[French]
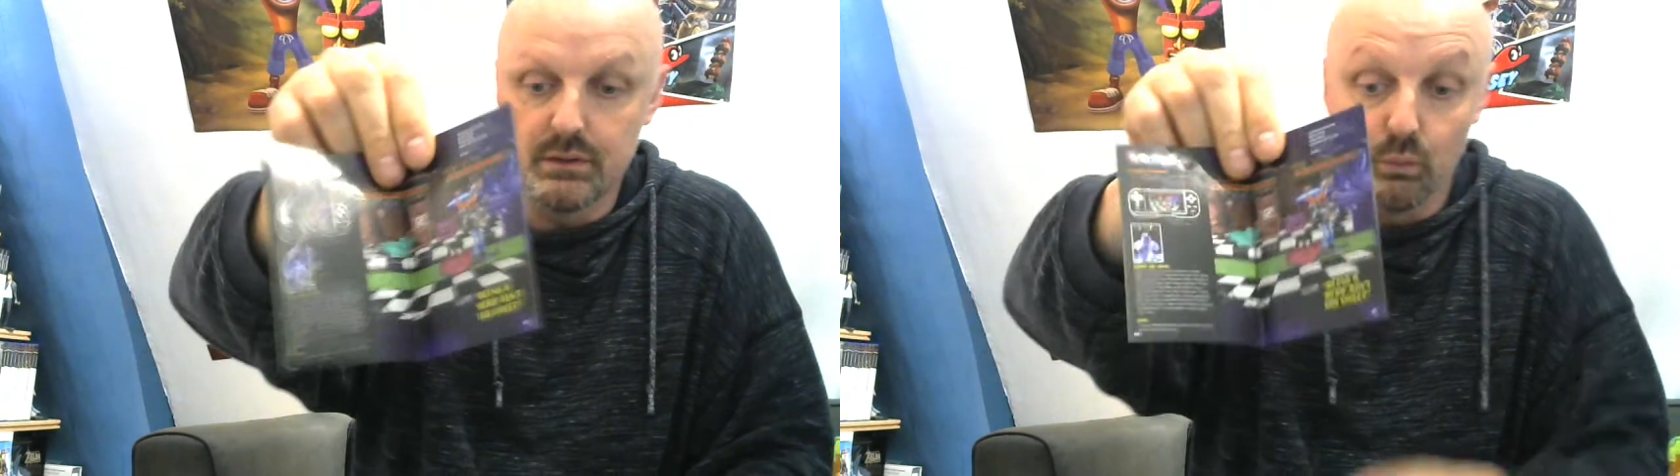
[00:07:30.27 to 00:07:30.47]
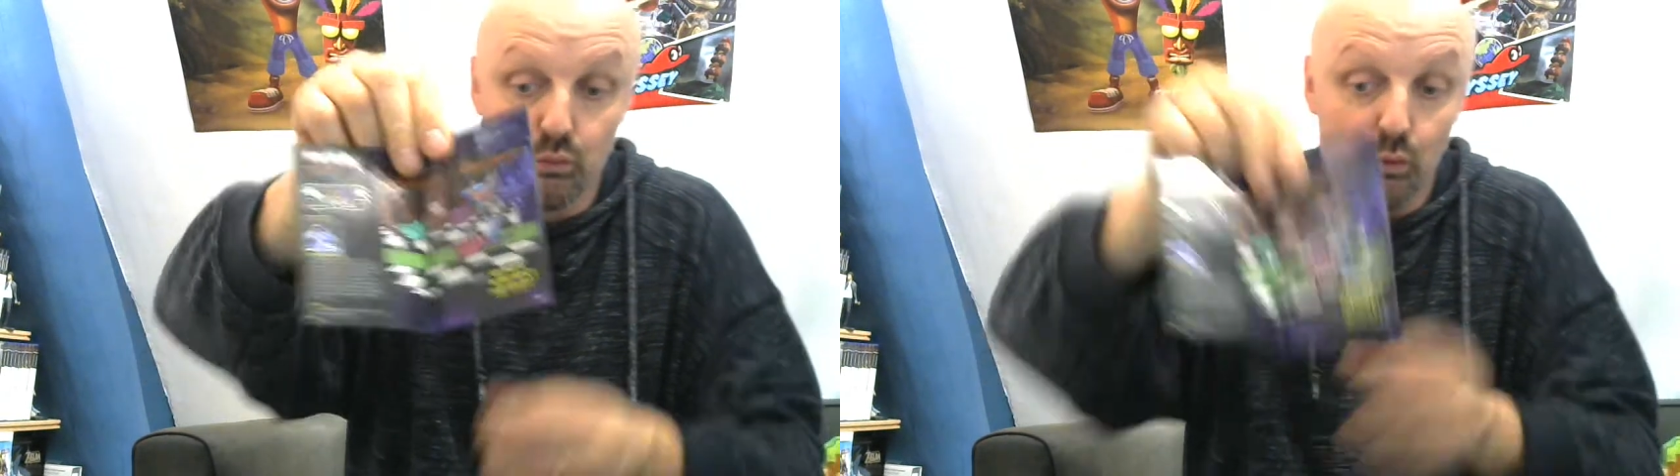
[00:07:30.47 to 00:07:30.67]

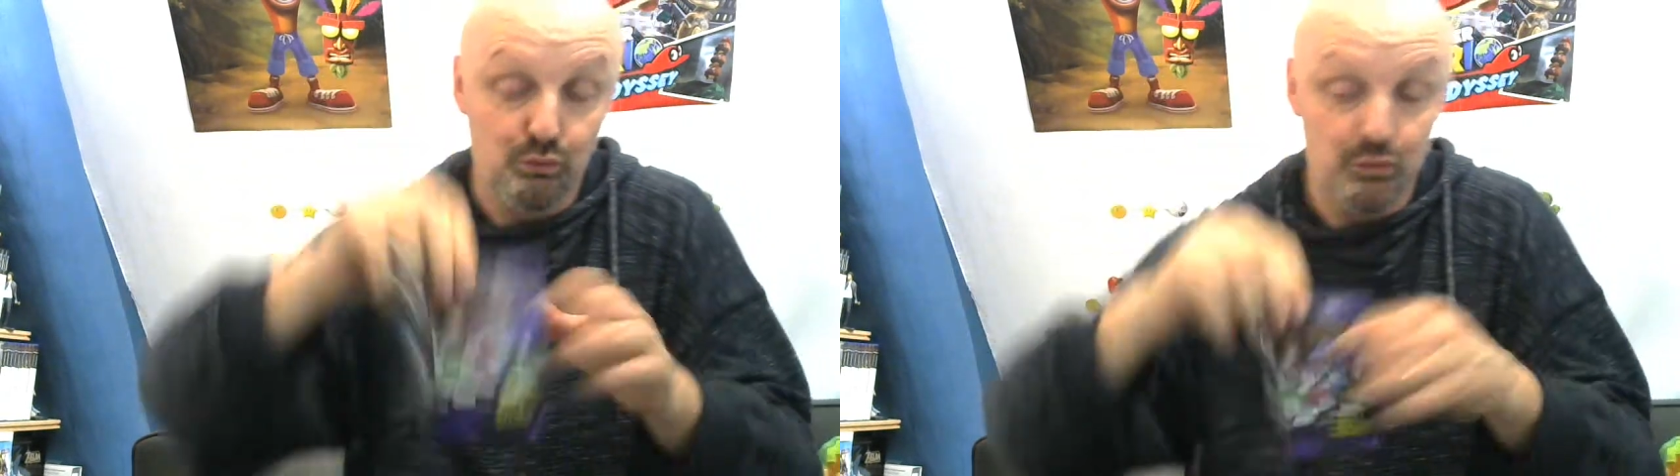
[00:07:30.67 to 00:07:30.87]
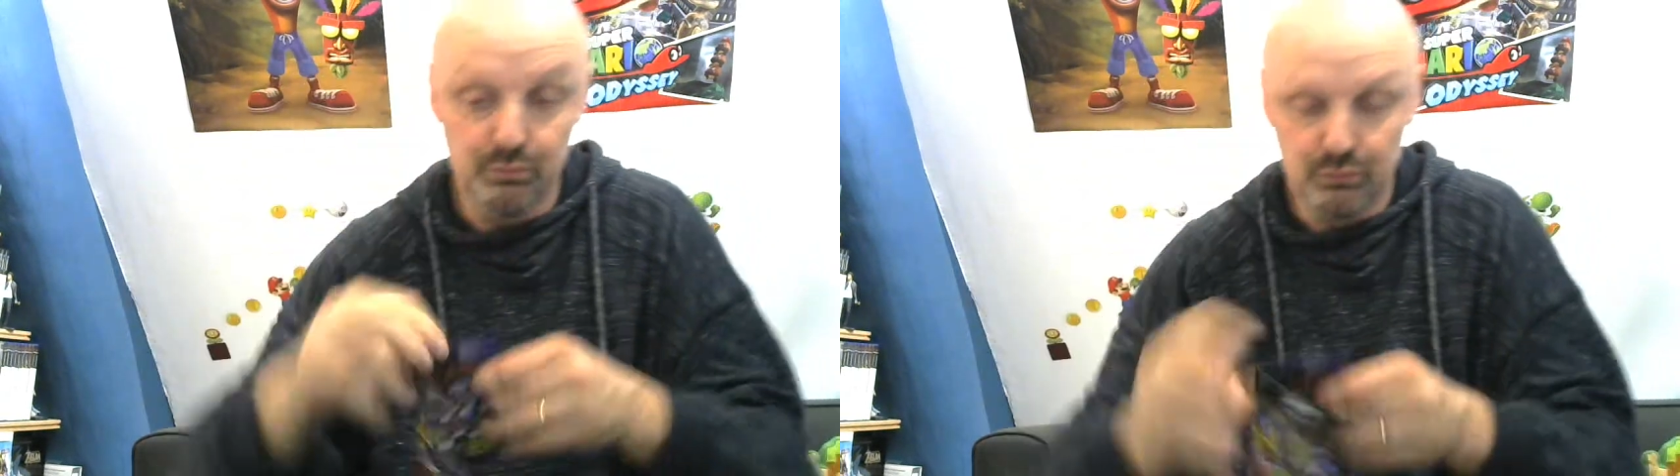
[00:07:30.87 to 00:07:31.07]
Donc
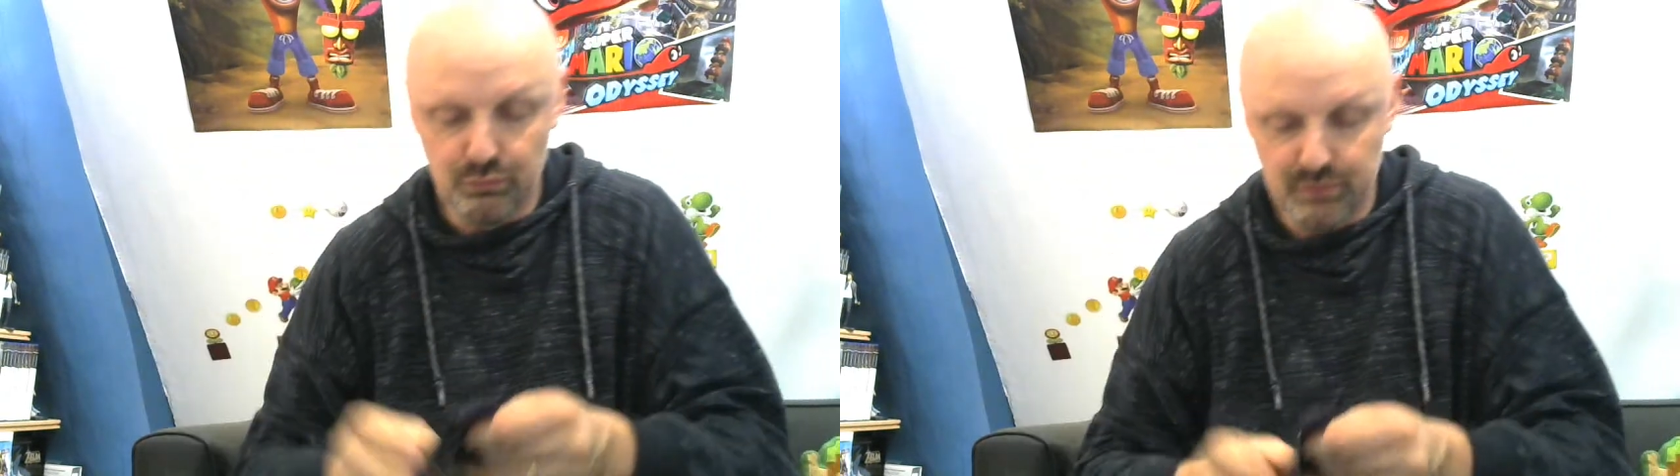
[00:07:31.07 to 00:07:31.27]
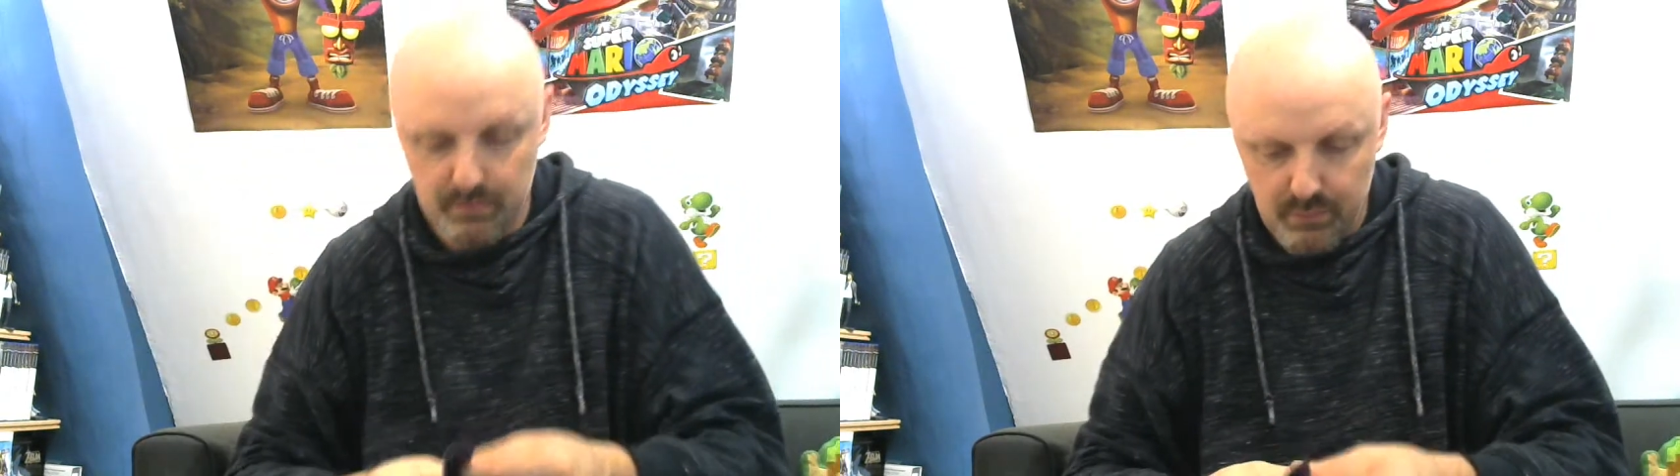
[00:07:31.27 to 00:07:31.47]
c'est plutôt
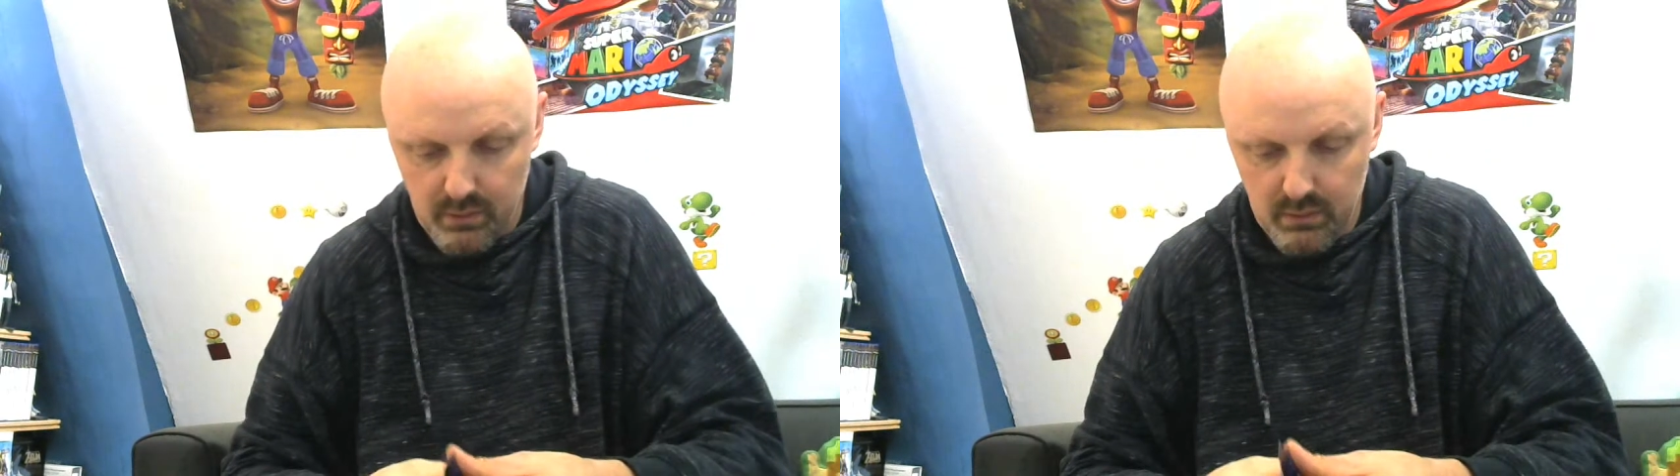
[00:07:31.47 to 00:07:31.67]
sympa.